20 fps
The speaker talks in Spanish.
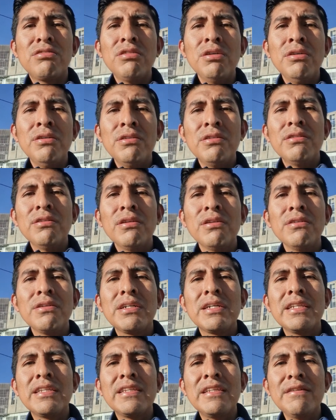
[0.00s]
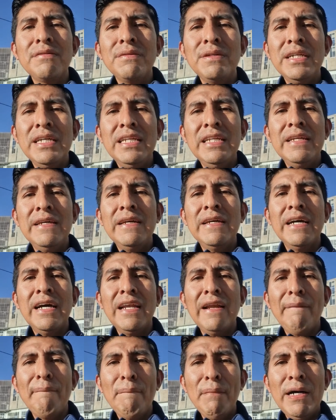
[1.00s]
todo lo que te viene
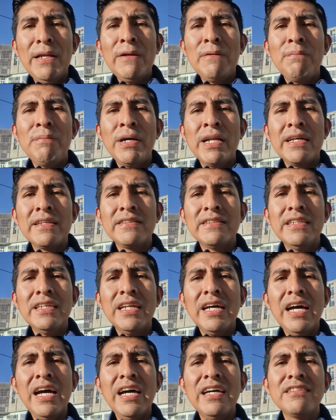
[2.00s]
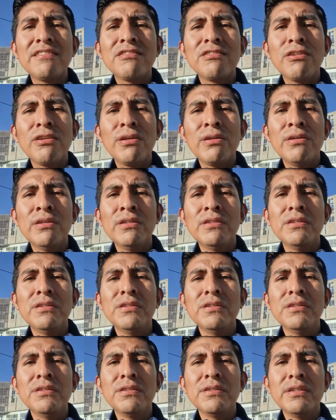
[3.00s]
a la mano para hacer, hazlo,
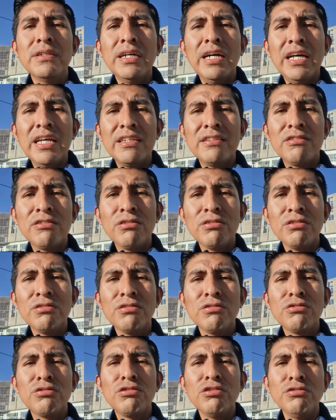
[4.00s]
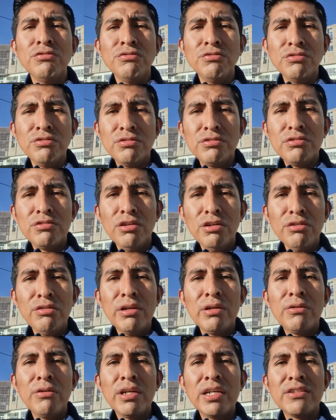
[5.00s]
hazlo con
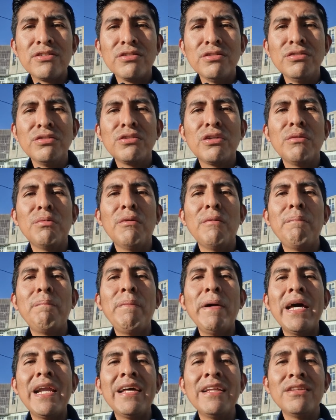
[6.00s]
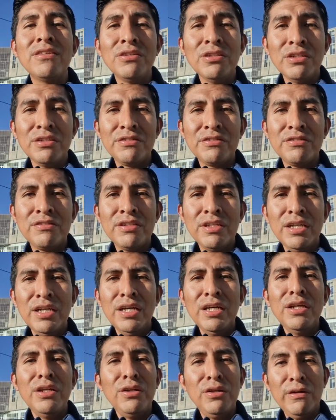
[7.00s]
todo el corazón como para Dios,
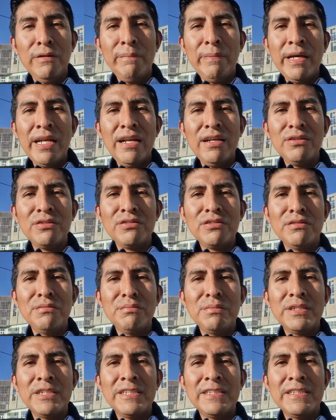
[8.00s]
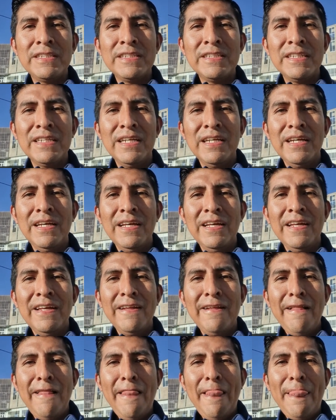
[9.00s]
no para los hombres.
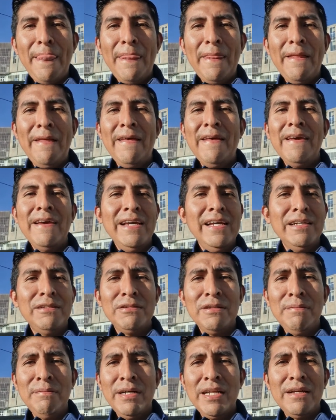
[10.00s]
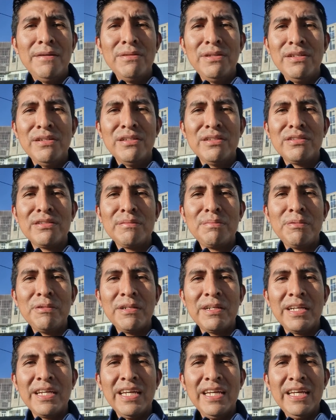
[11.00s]
Esto es maravilloso
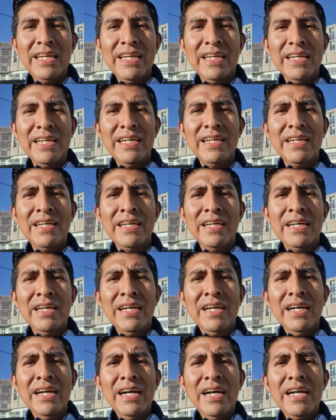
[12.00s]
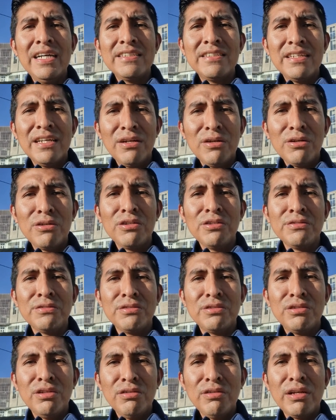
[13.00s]
porque hacerlo
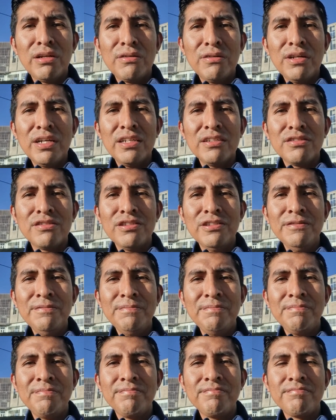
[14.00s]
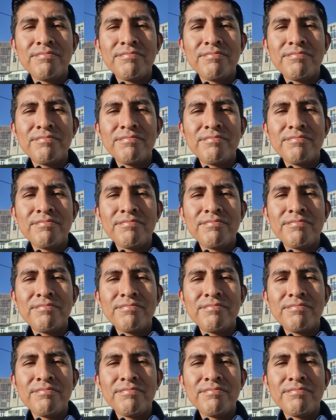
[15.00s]
con todo el corazón